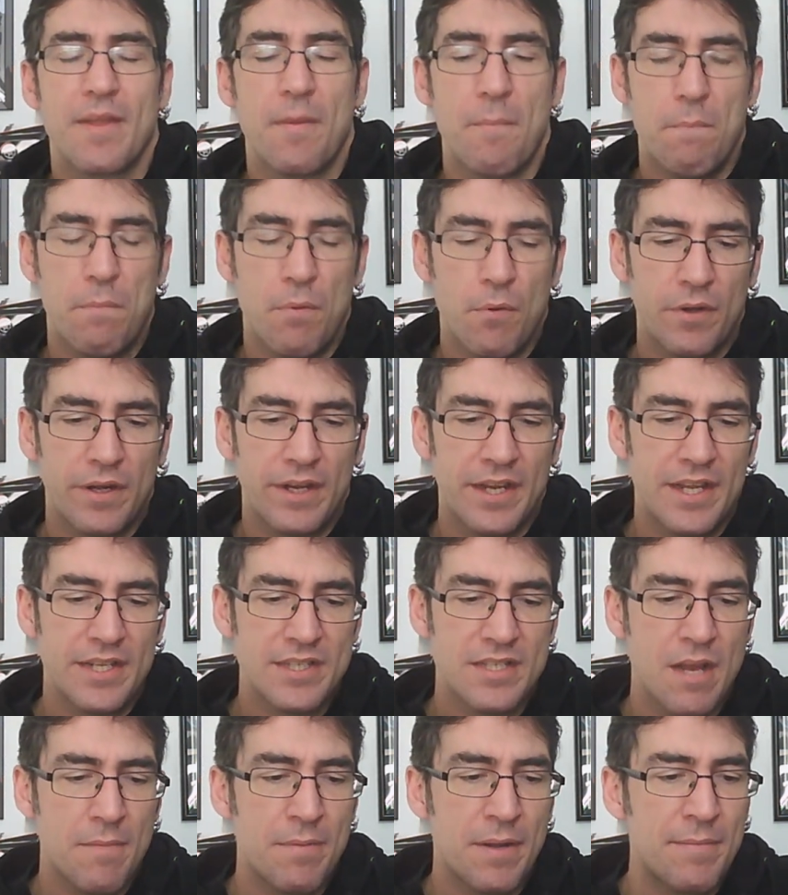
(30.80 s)
porque es
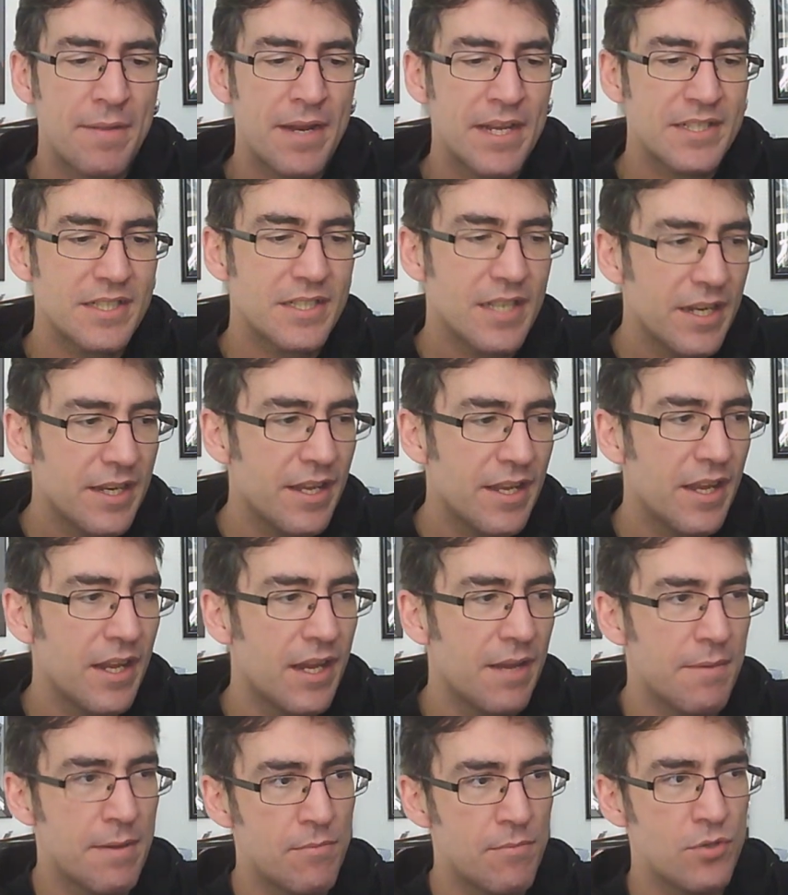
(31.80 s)
la primera serie
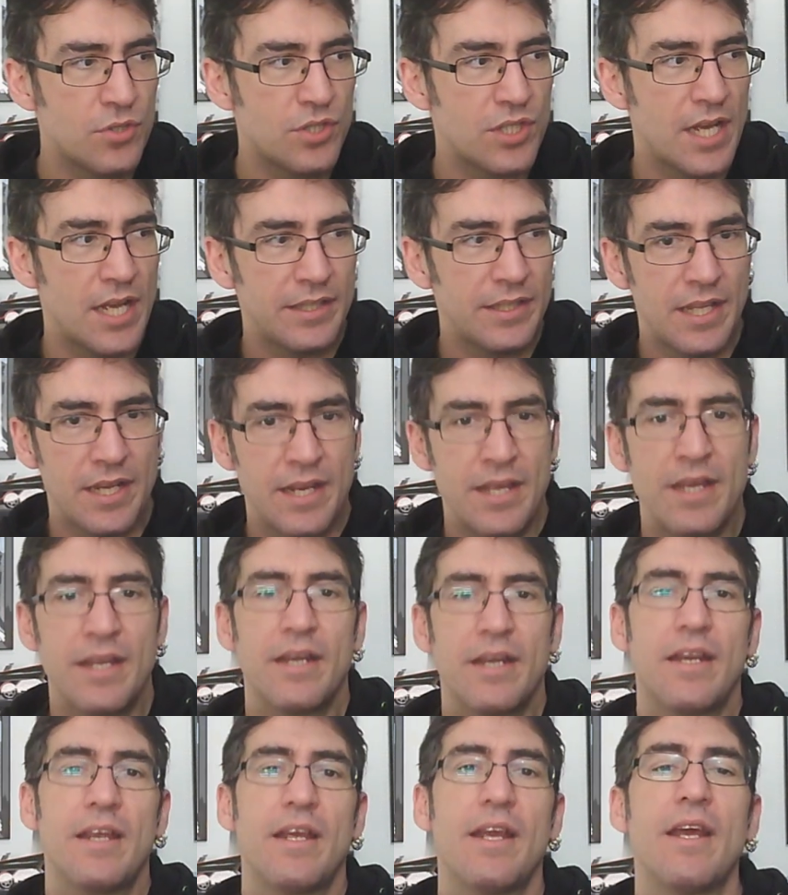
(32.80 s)
que vamos a
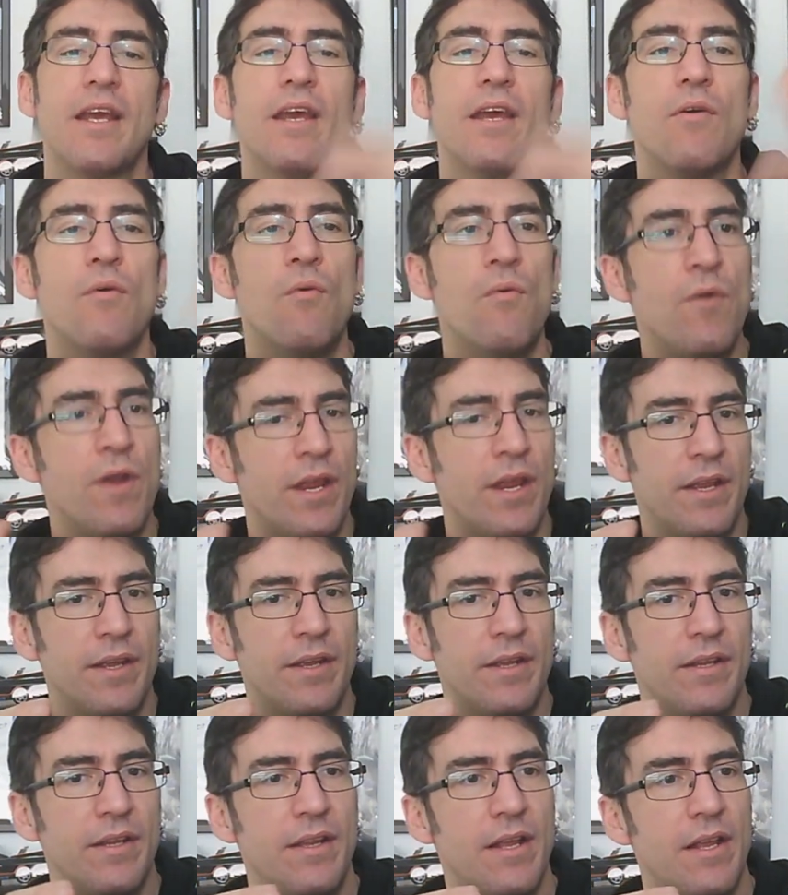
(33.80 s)
tener que une
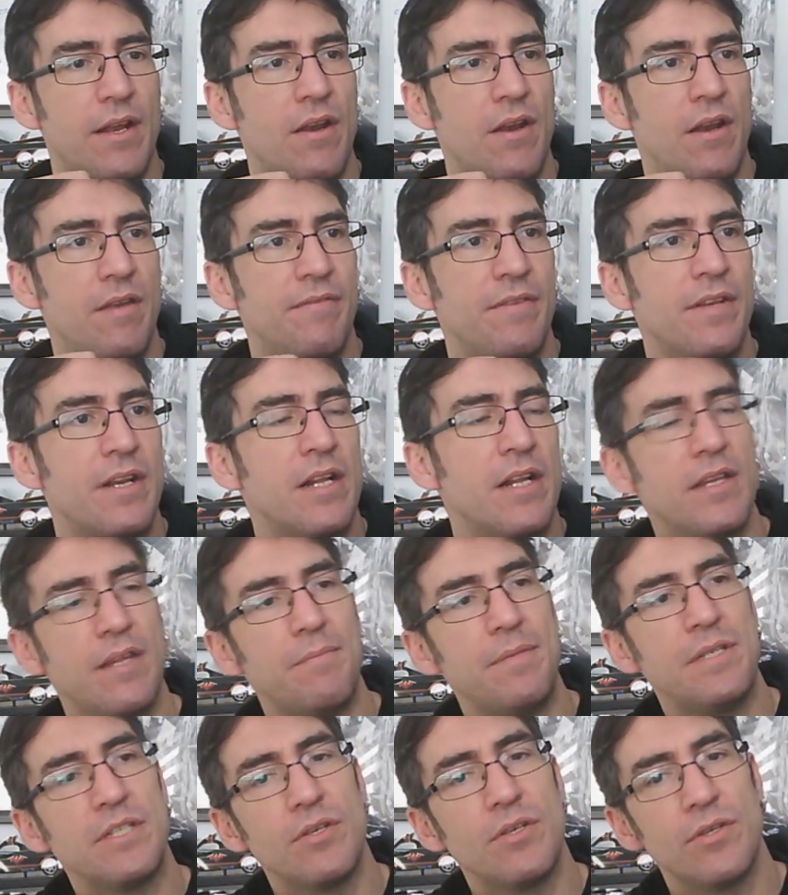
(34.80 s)
el final de
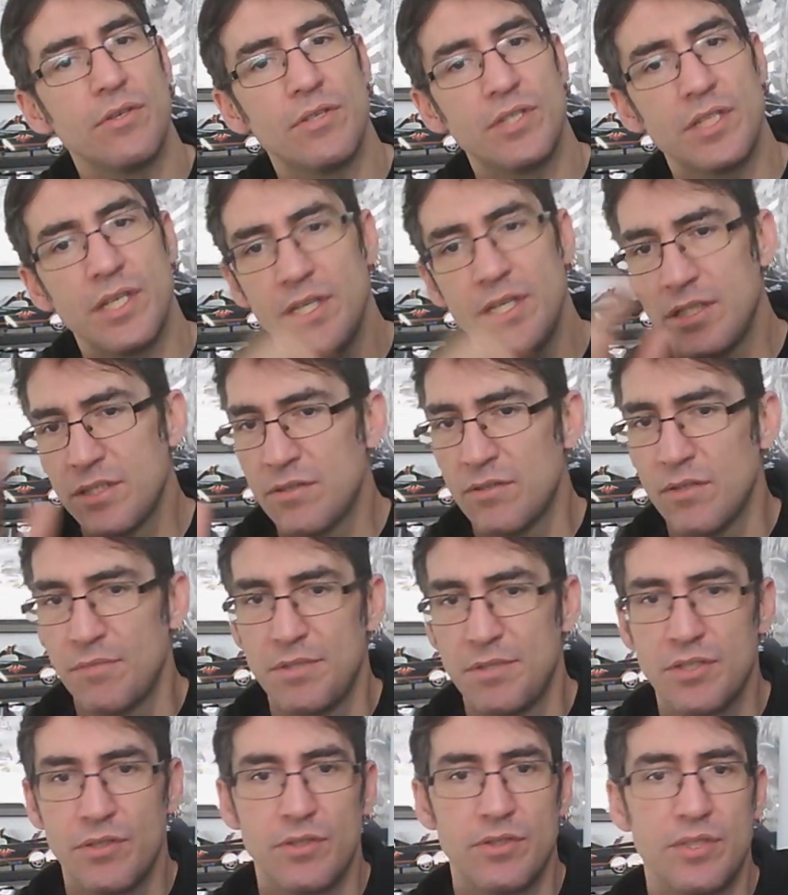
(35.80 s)
episodio 6 con
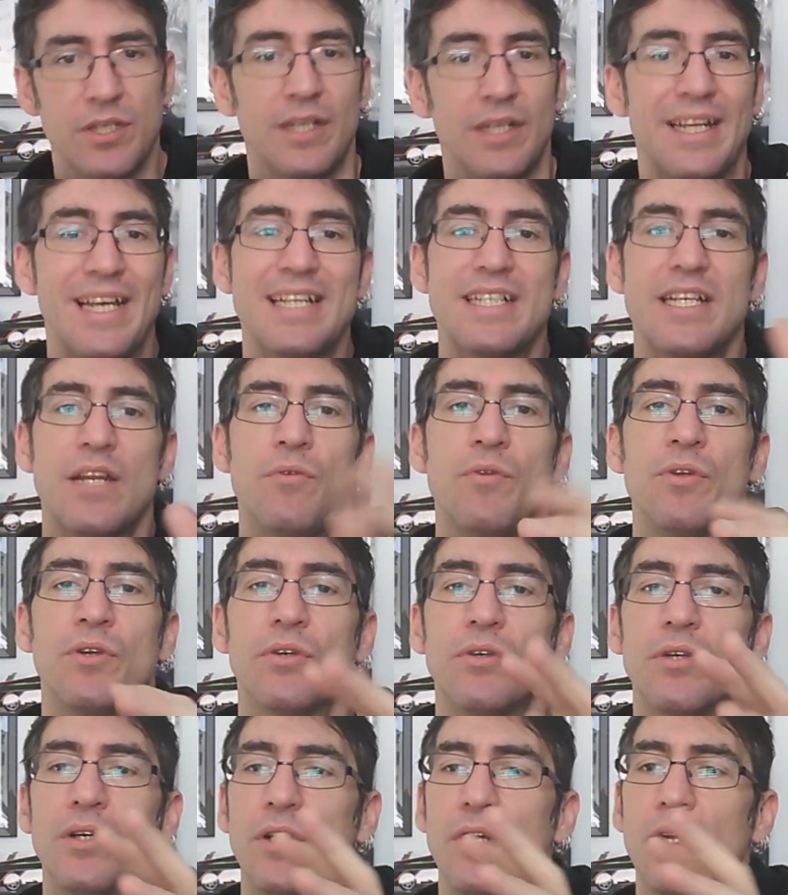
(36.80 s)
episodio 7. Es el
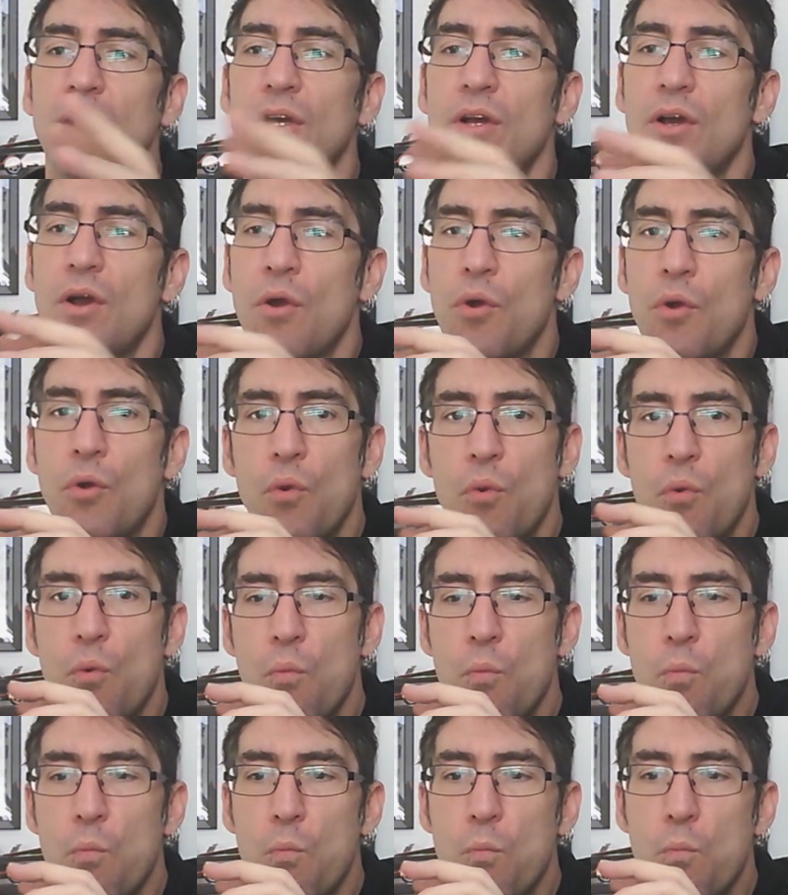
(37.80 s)
único
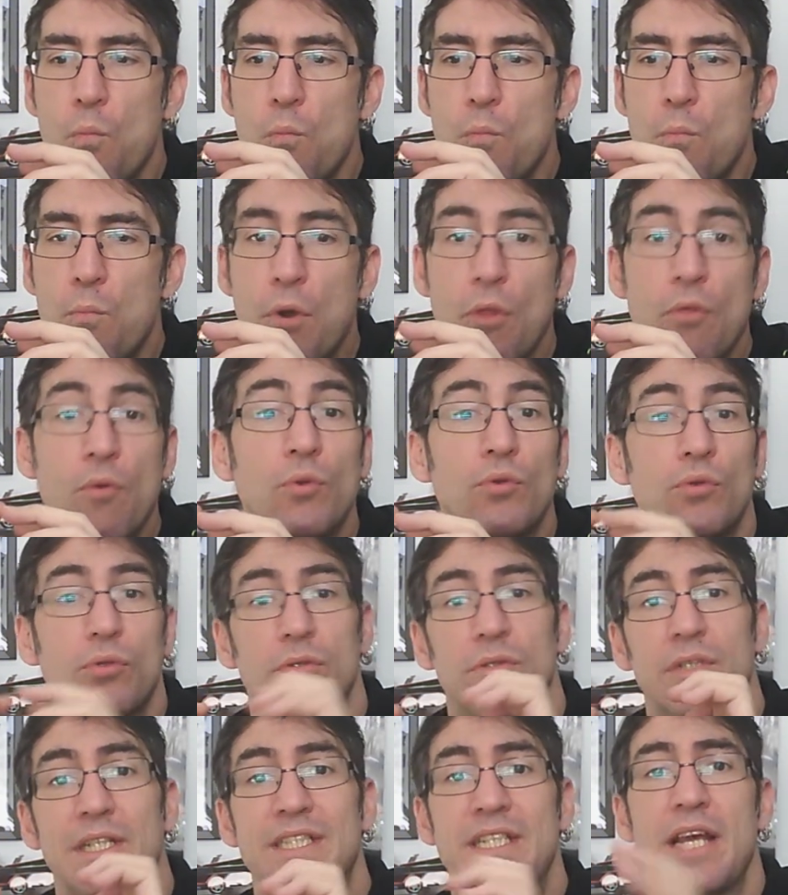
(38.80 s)
producto
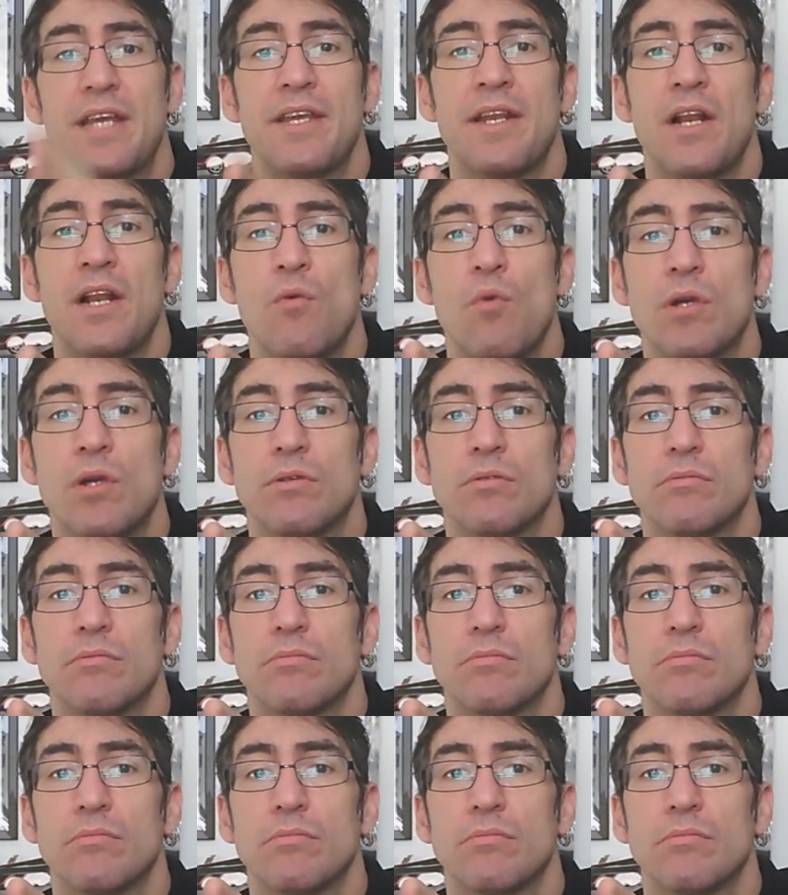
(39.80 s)
que está ahí en el hueco,